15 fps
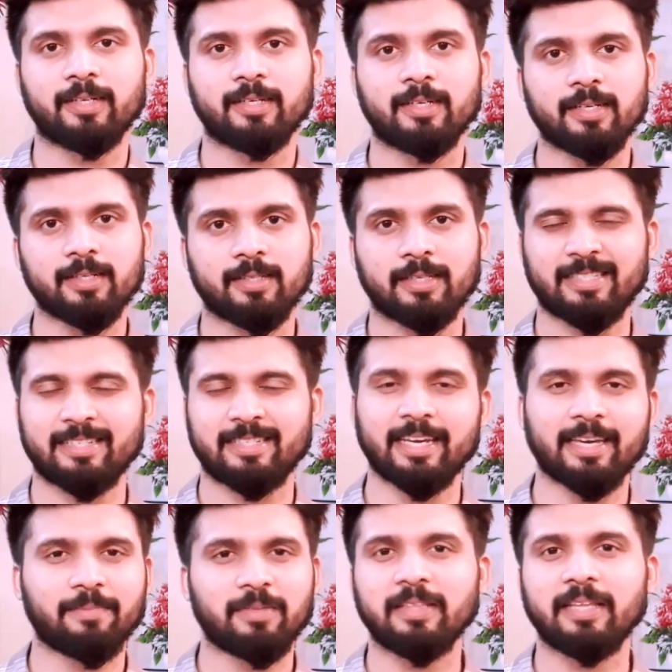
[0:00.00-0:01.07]
ঠিক আছে স্ট্রাইক
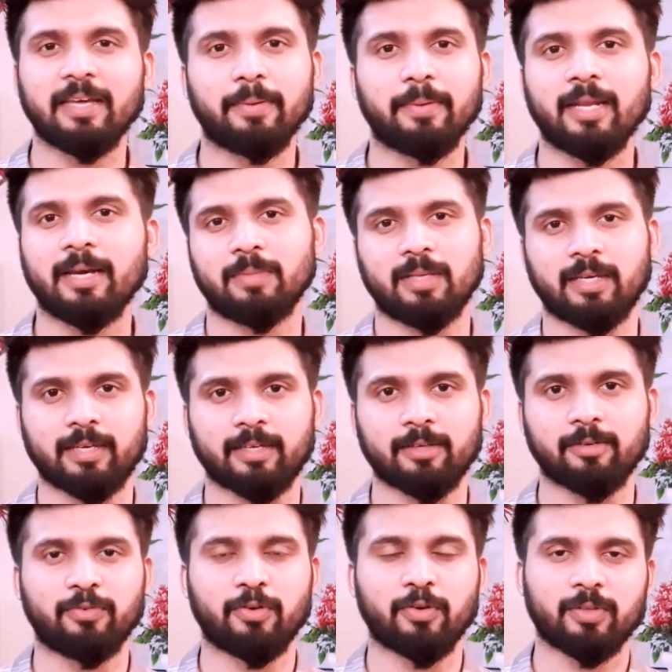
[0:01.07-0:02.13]
এমনি দেবে না আপনাকে কেউ
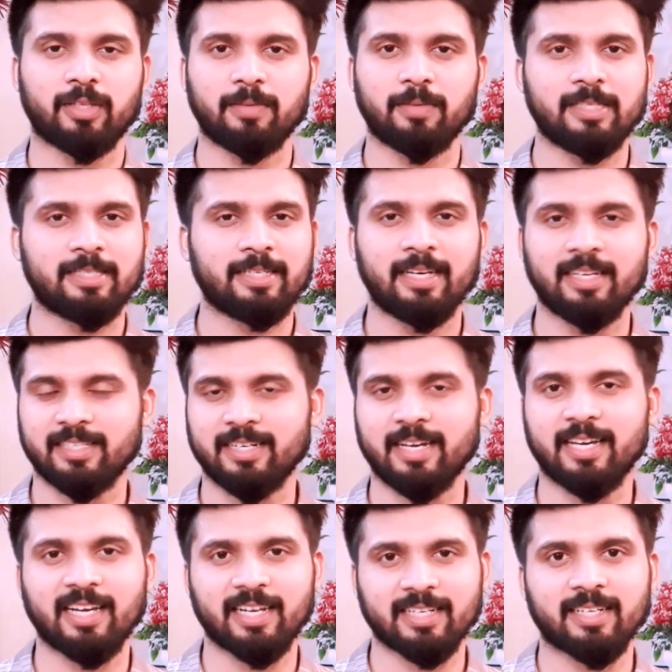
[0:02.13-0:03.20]
ফটোতে বেসিক্যালি
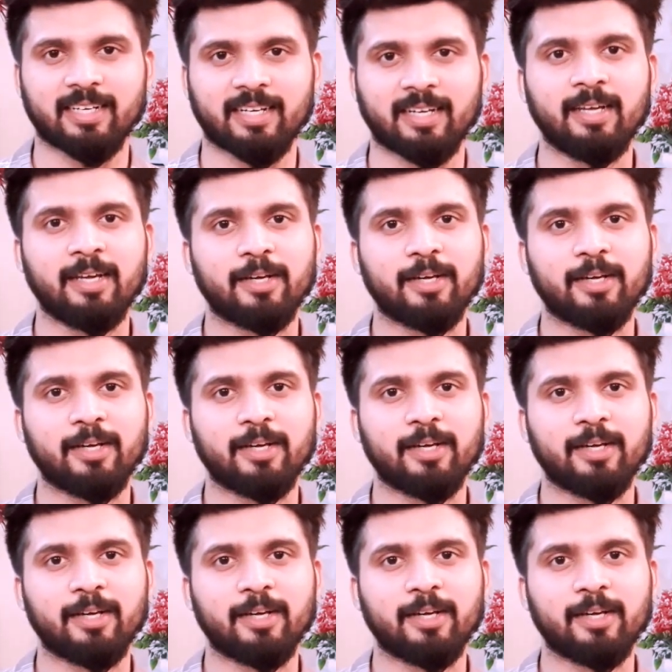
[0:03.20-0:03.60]
স্ট্রাইক আসে না